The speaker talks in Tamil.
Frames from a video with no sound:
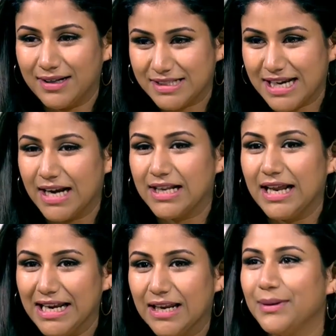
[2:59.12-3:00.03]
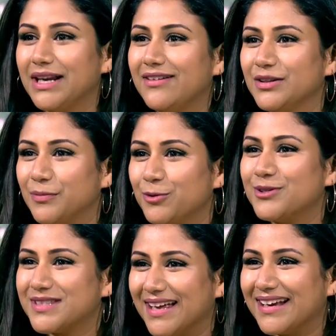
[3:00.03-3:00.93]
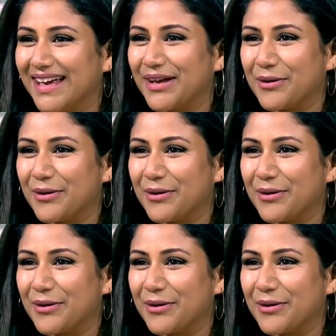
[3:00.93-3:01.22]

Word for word: சேனல் எல்லாமே நான் வந்து புதுசாக இருக்கேன் எனக்கு